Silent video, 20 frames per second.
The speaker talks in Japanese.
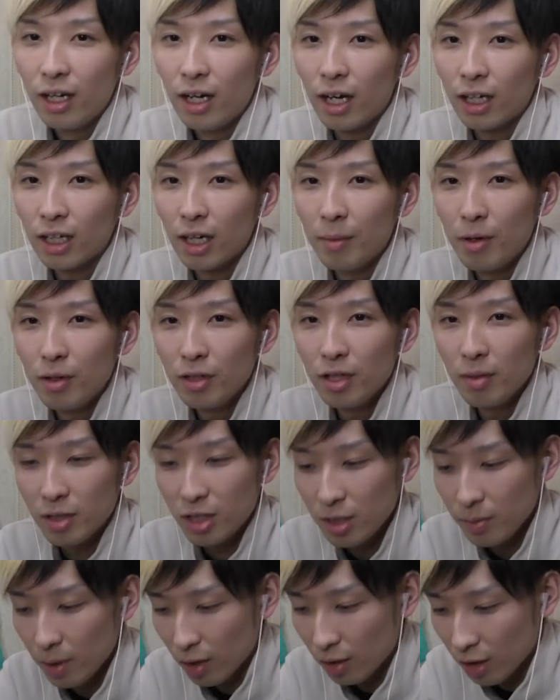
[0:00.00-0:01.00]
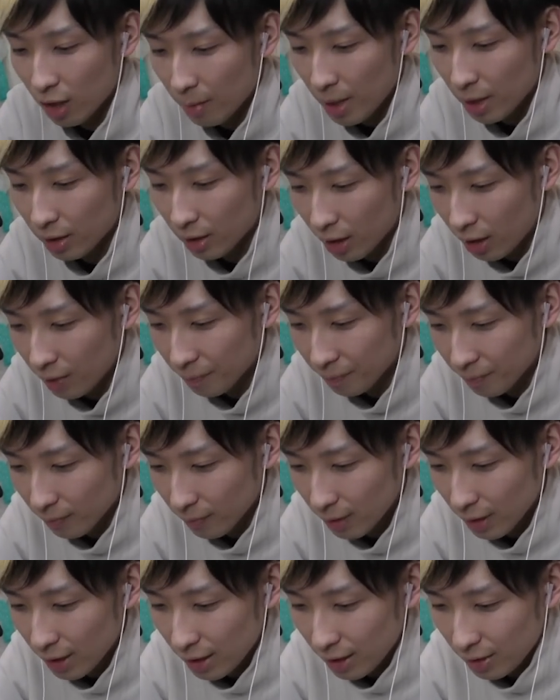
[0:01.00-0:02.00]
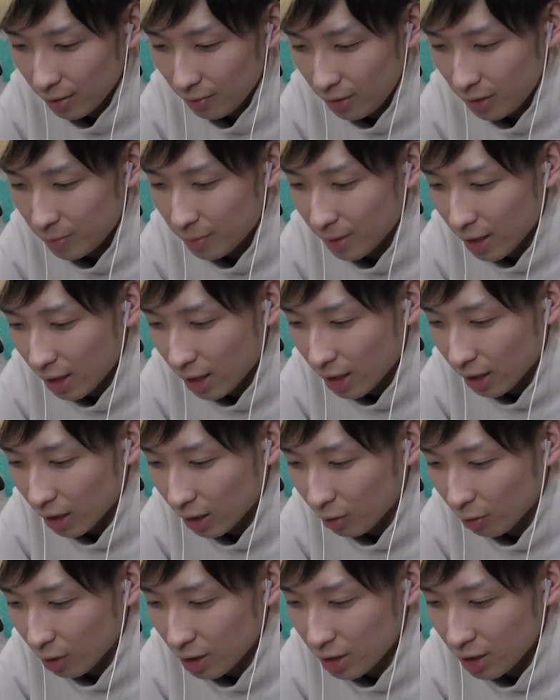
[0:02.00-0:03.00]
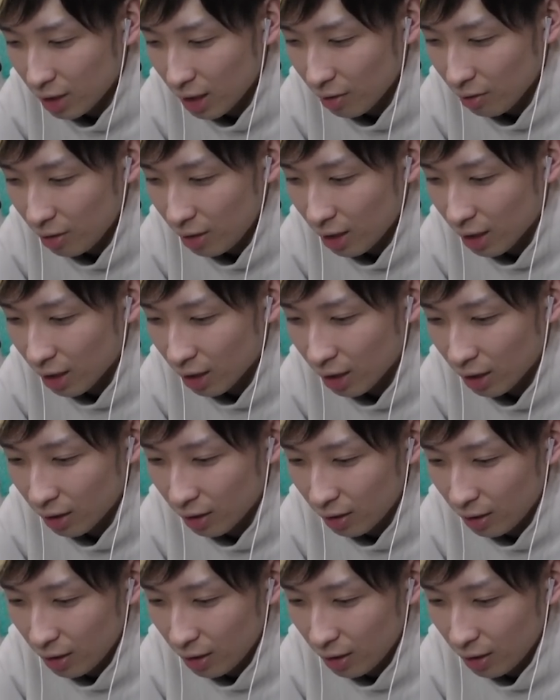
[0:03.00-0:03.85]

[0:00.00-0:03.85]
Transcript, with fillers: 赤丸そういえばジバの名前やったな。ウィスパーなんか格好が違うにゃ。